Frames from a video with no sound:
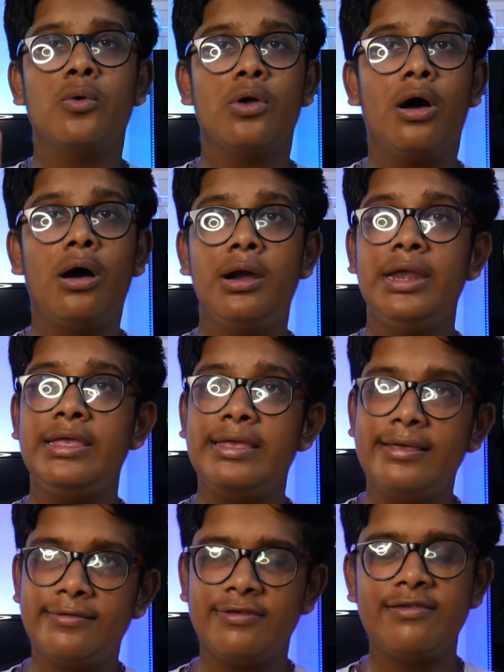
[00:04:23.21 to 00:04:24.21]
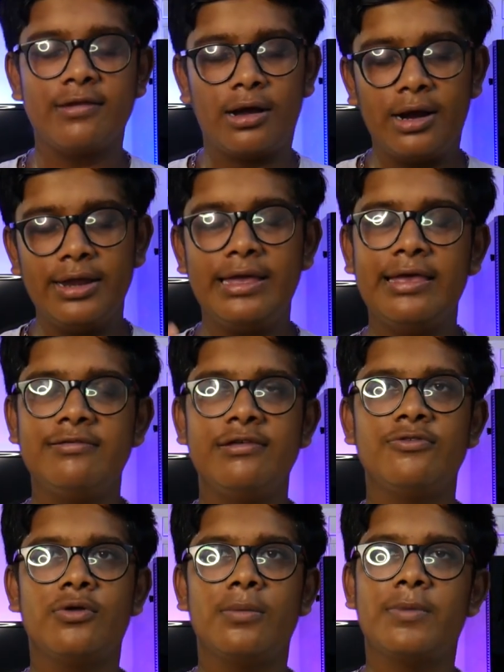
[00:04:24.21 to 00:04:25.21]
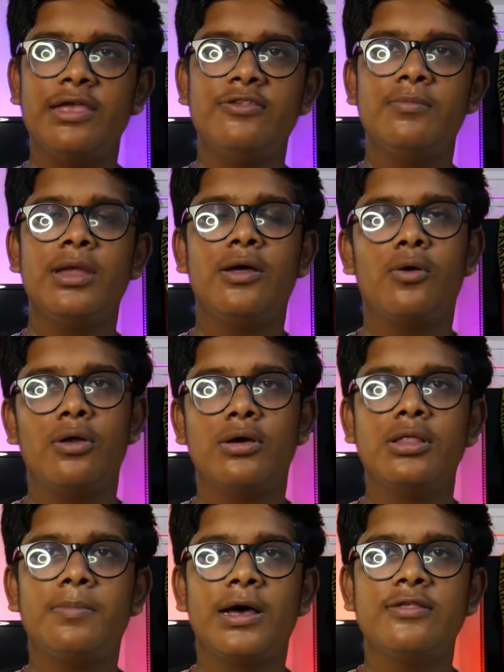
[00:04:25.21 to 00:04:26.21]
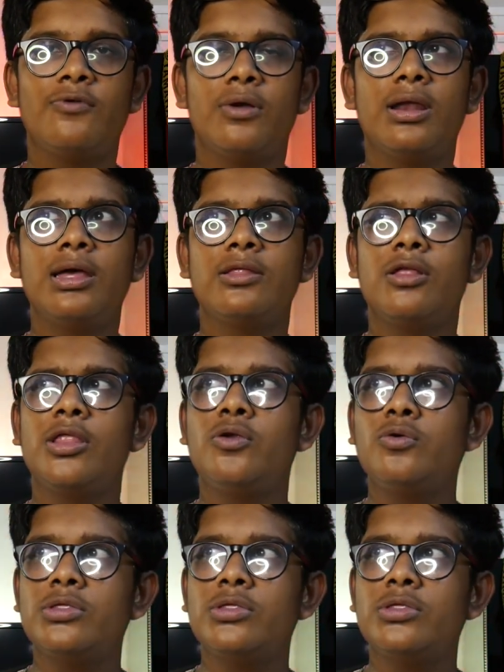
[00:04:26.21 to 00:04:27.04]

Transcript: ஒரு ஆடி ஏ சிக்ஸ் நான் ஆடி ஏ சிக்ஸோட ப்ரைஸுமே நான் உங்களுக்கு வந்து பார்த்து சொல்கிறேன் அது வந்து டூ